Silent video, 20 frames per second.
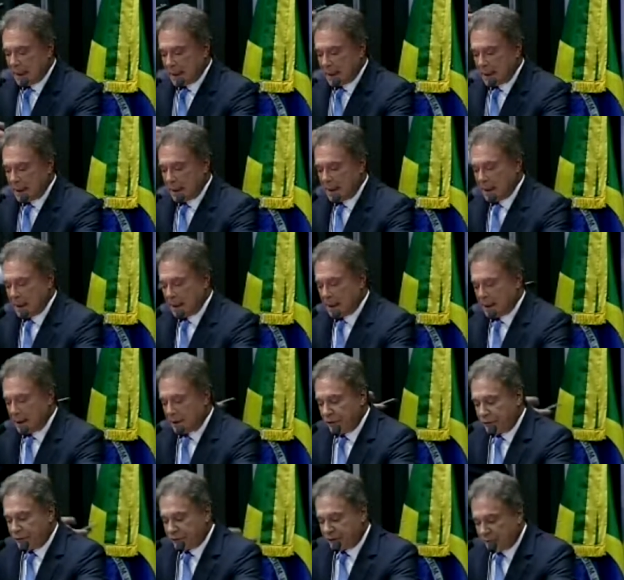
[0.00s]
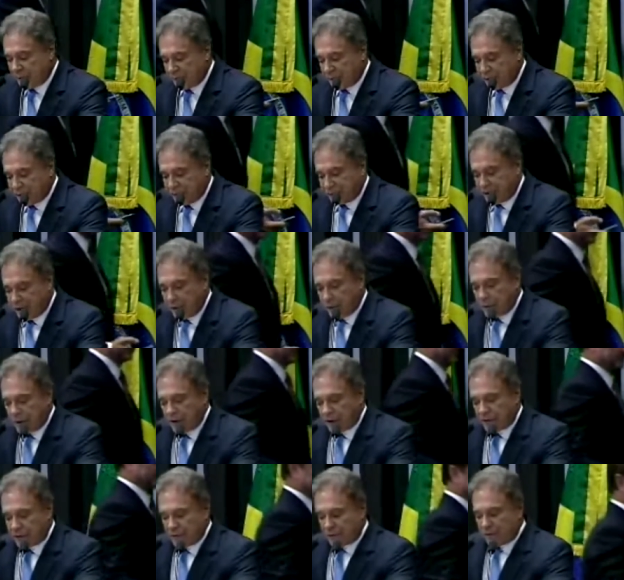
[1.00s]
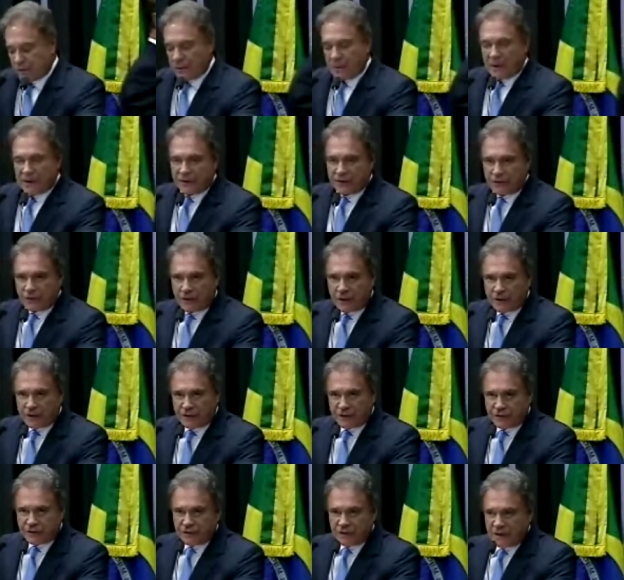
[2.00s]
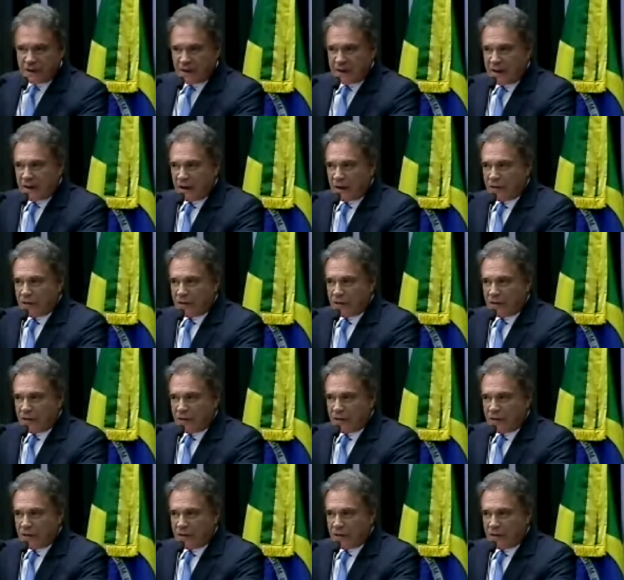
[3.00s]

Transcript: que esclareceu que as informações